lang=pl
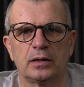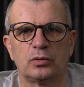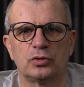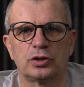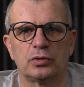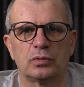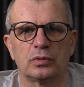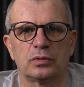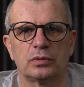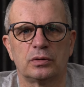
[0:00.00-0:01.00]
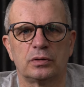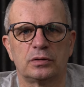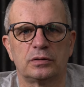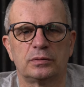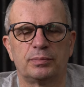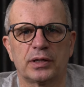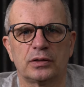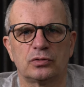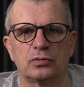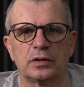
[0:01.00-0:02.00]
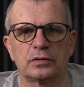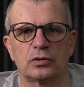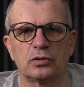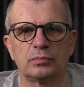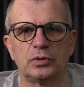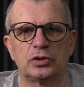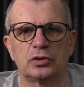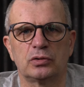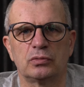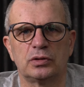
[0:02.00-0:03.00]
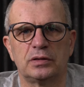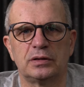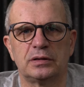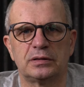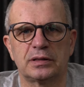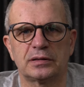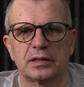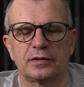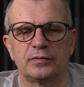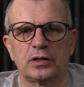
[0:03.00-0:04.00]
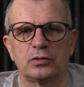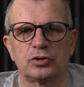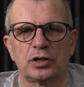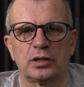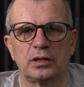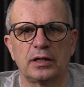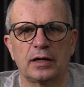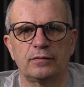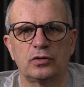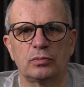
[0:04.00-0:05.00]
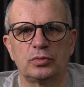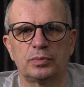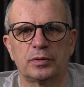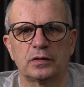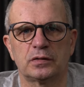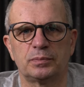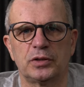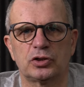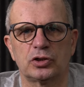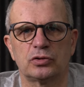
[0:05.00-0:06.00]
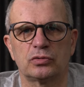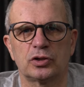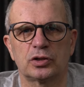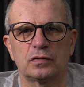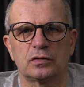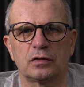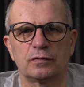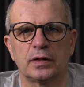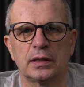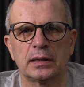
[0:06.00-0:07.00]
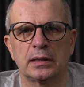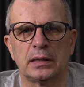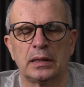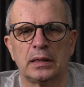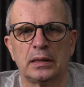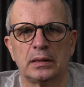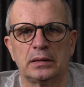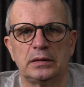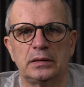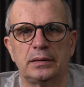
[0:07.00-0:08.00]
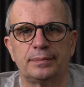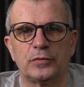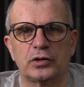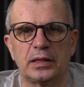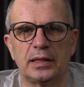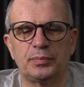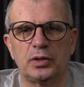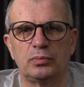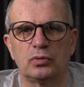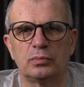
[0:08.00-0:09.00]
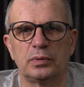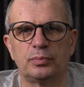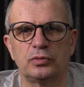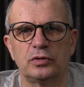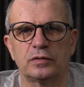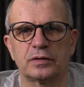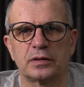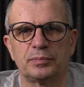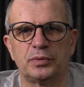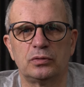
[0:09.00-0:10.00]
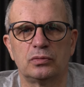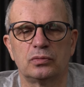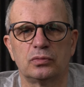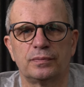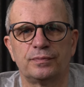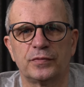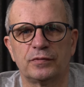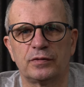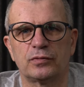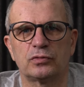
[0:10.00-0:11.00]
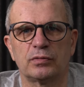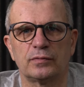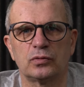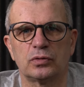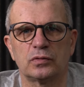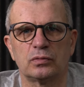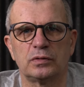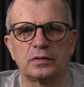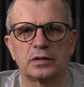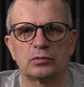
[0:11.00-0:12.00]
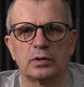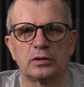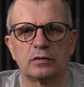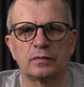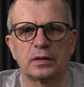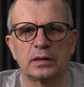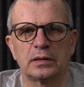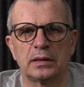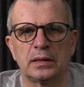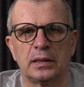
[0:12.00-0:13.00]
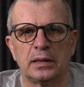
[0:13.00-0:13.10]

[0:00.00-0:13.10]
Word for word: ruszyło y, z branżą gastronomiczną i zastanawiają się, jak wyrobić po raz pierwszy książeczkę zdrowia i no najlepiej byłoby pójść do Sanepidu. We Wrocławiu to jest ulica Składowa, ale